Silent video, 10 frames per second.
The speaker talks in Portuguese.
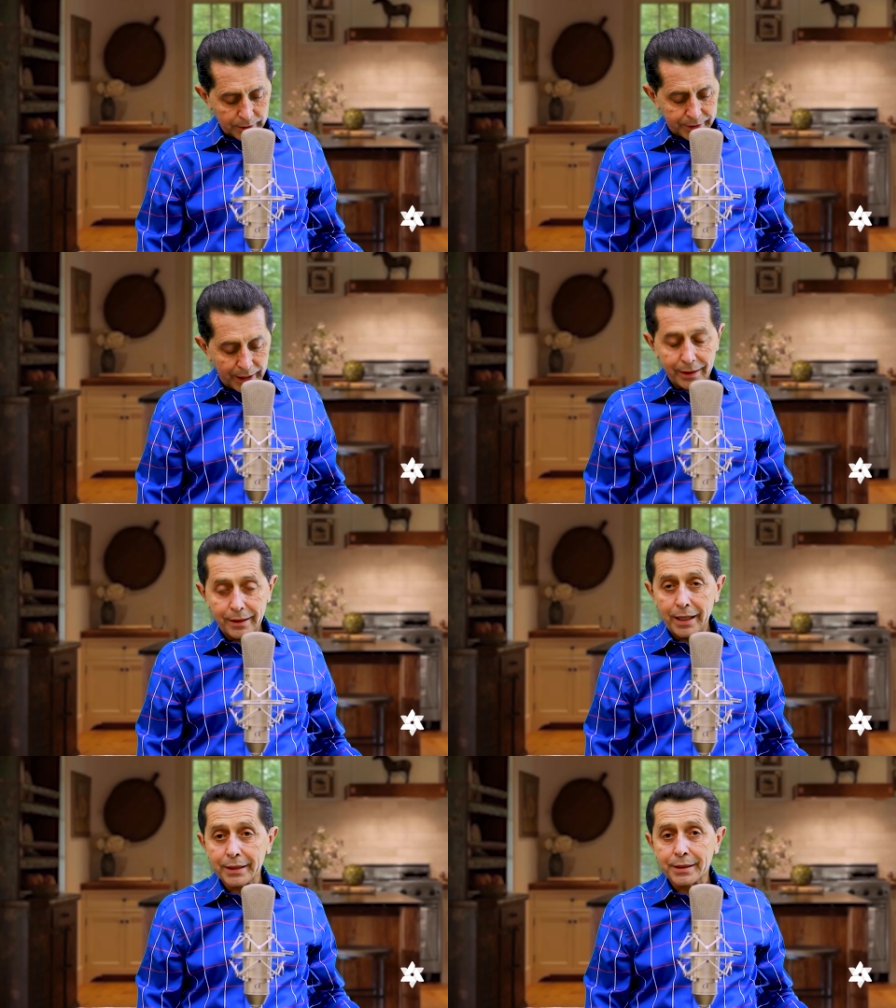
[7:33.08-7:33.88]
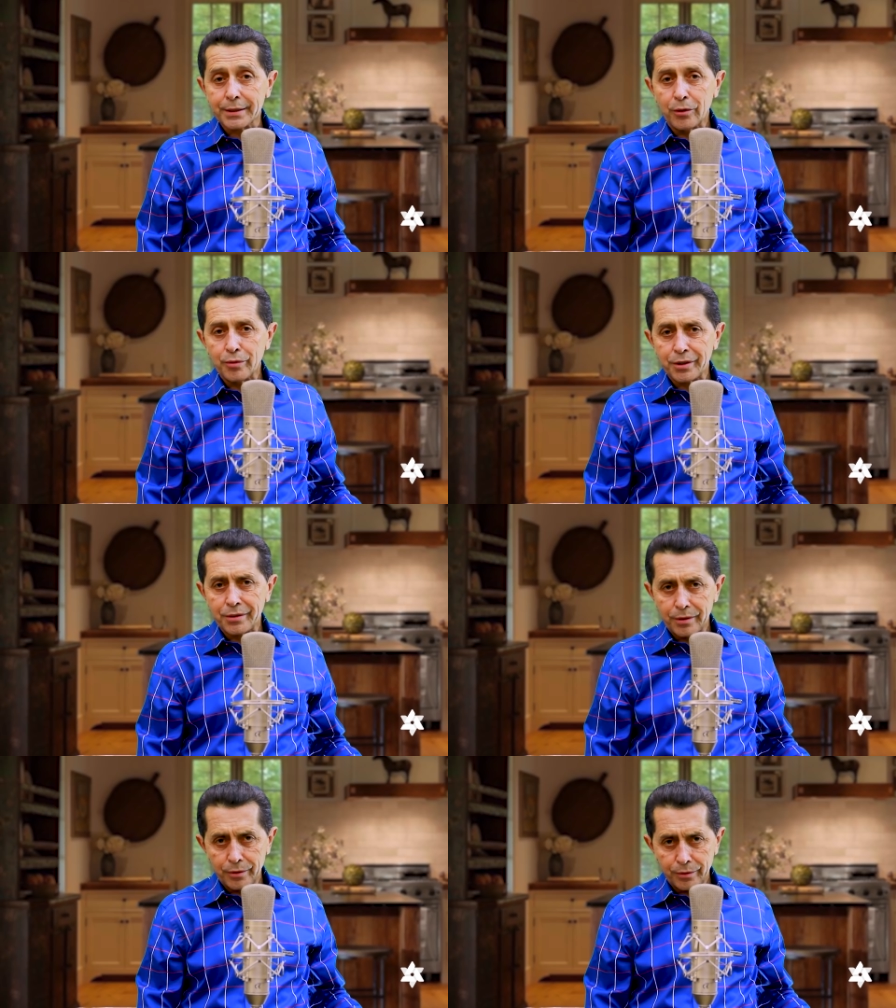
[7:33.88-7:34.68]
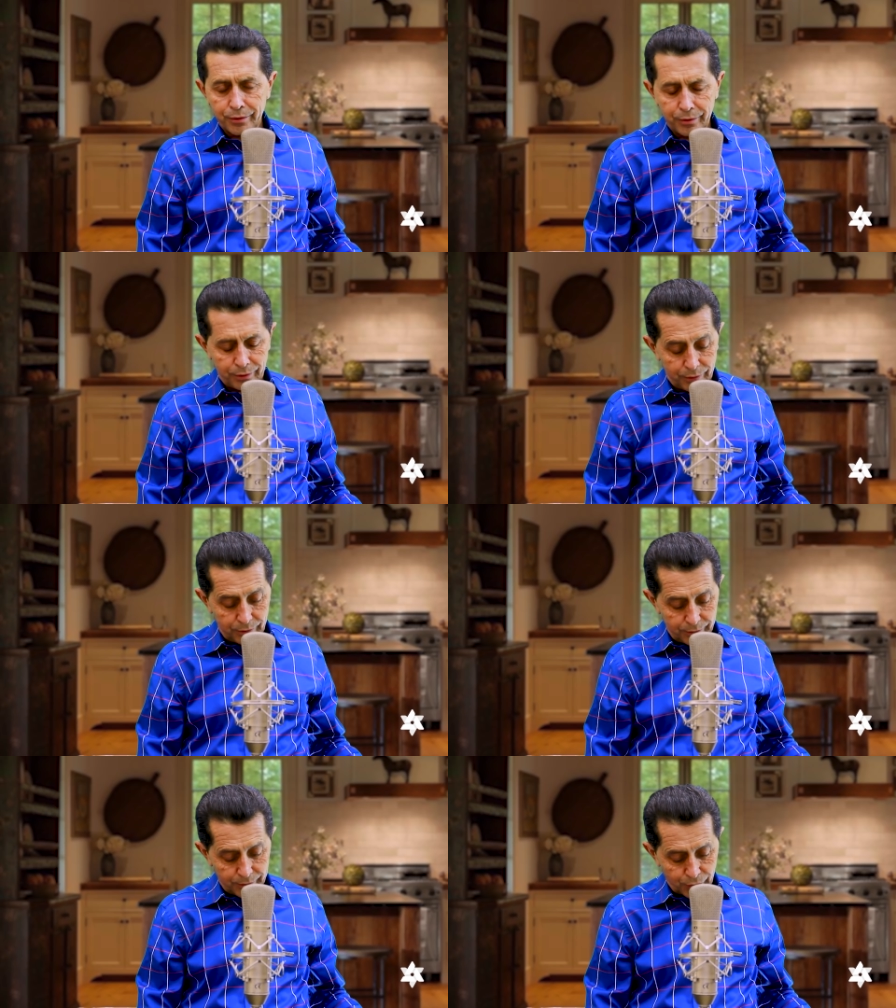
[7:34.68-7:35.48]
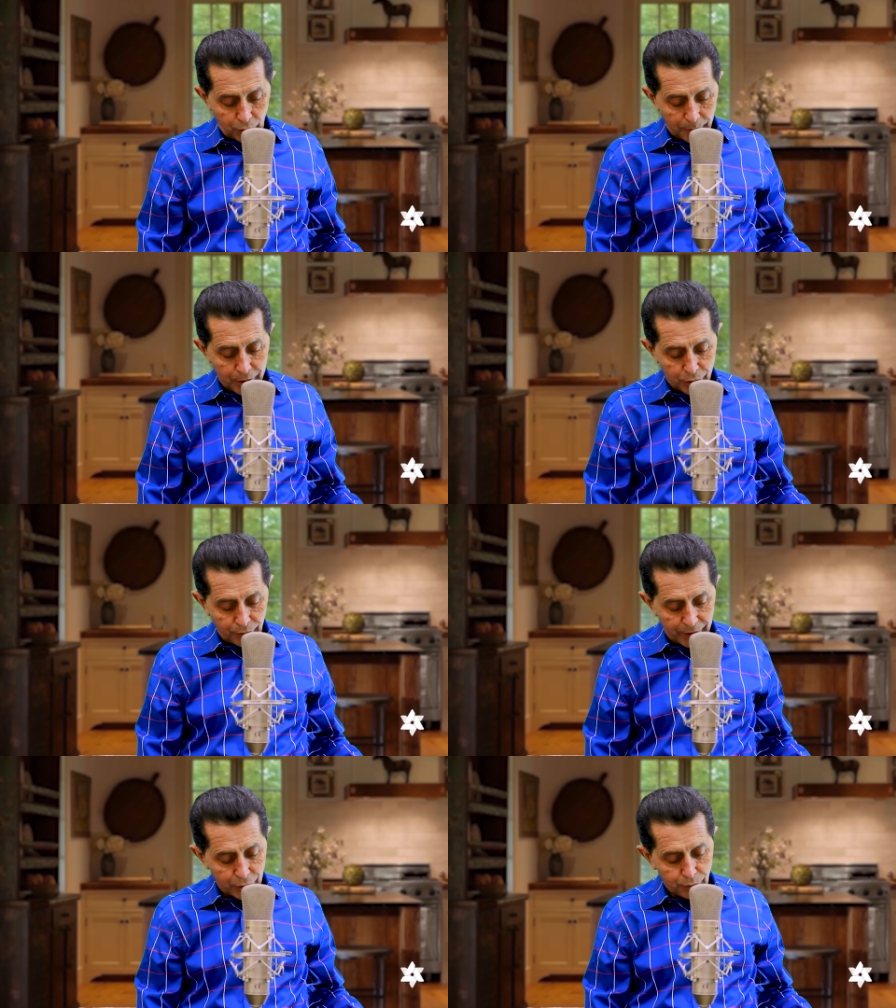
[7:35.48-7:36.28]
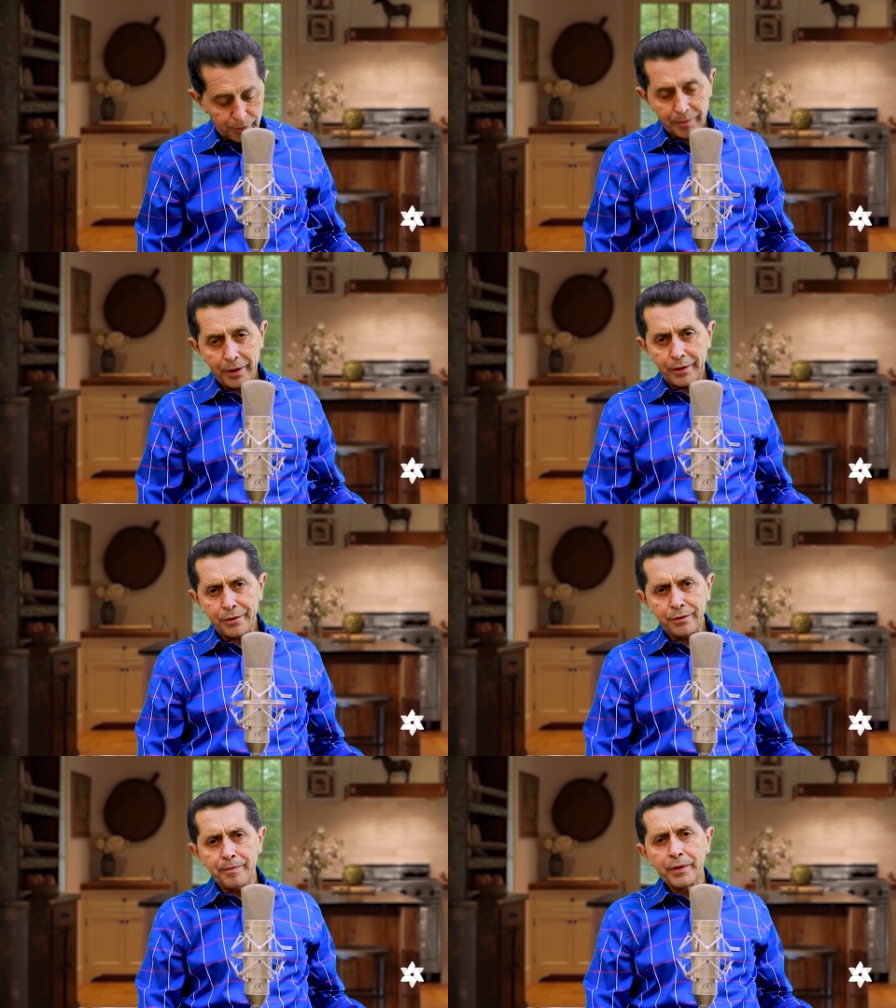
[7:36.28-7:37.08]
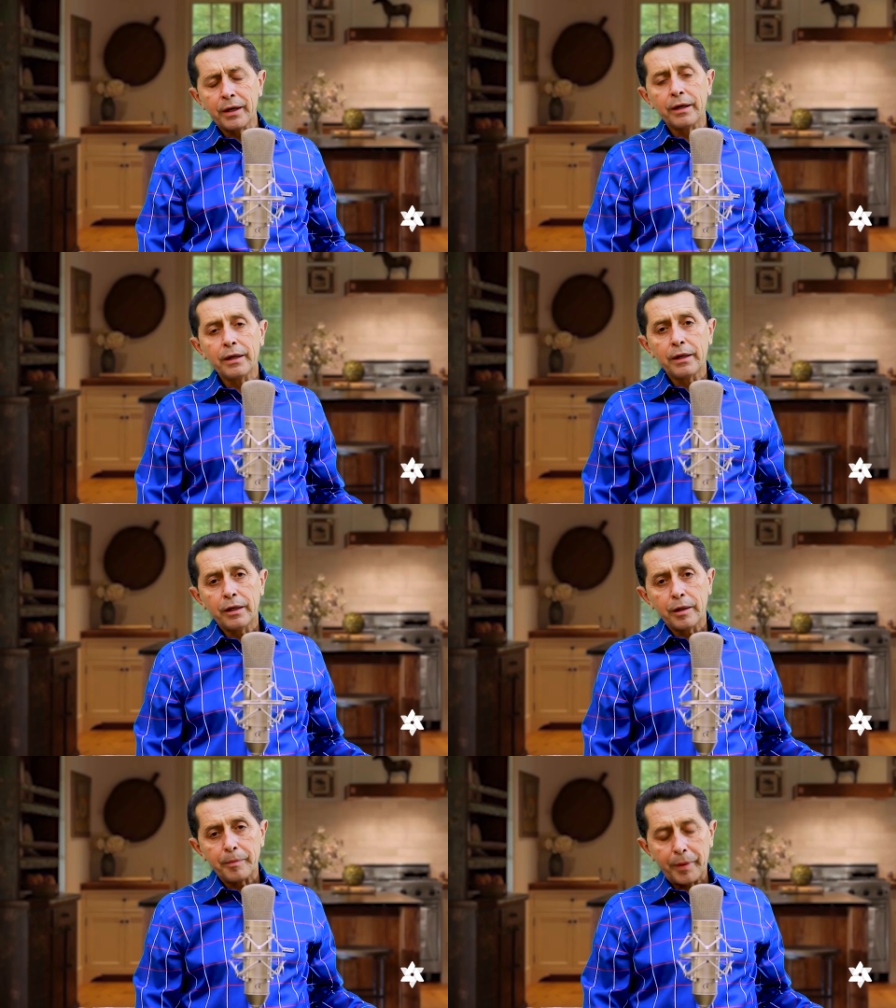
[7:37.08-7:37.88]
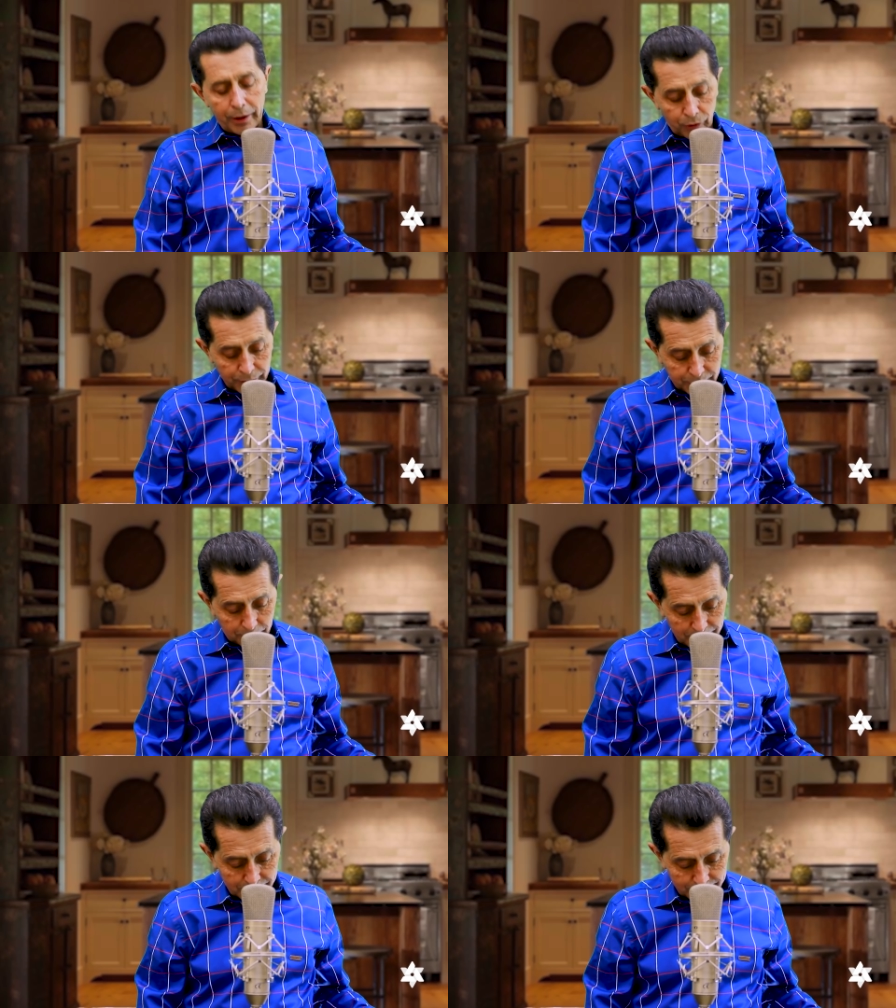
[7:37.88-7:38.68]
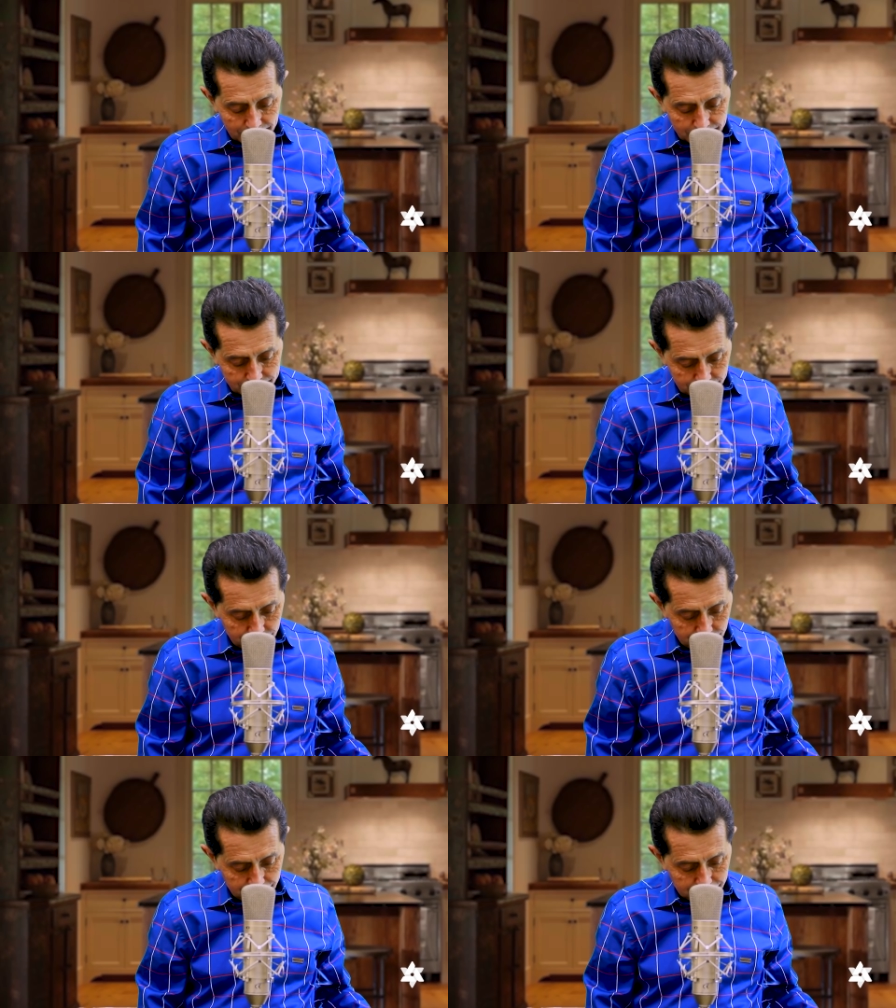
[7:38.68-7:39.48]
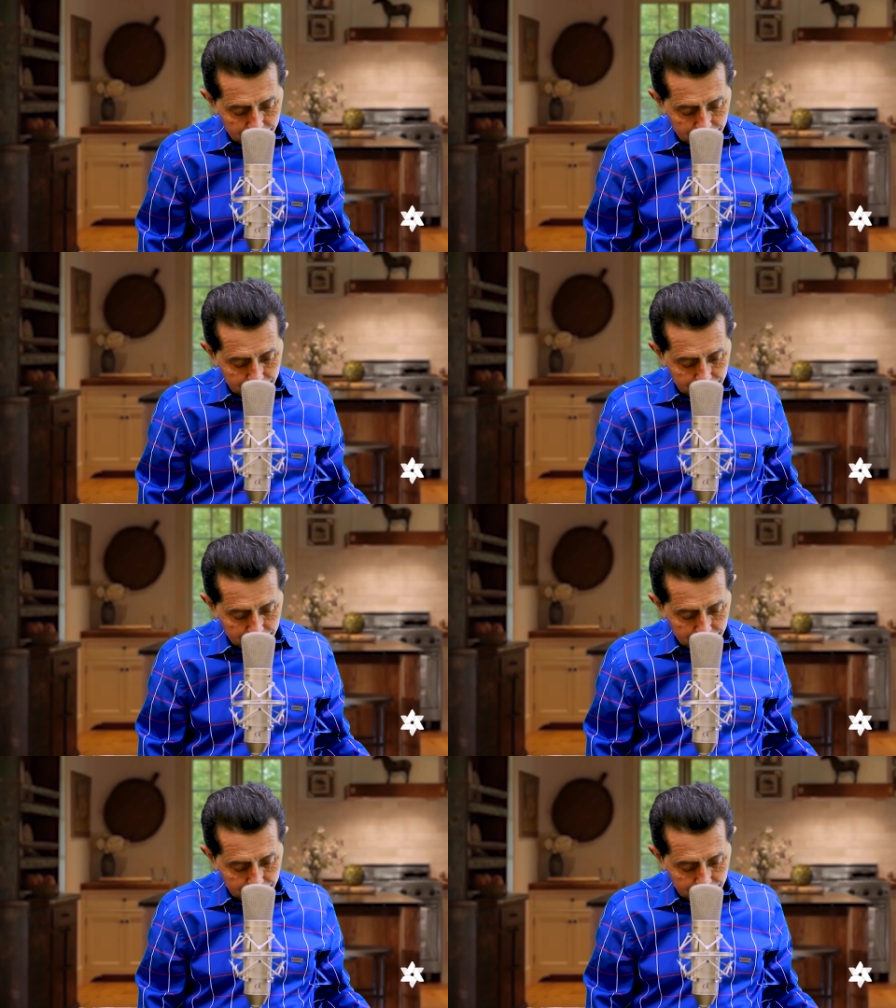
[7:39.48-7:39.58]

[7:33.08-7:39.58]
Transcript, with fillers: da criação de Deus. Somente o verso primeiro para a nossa meditação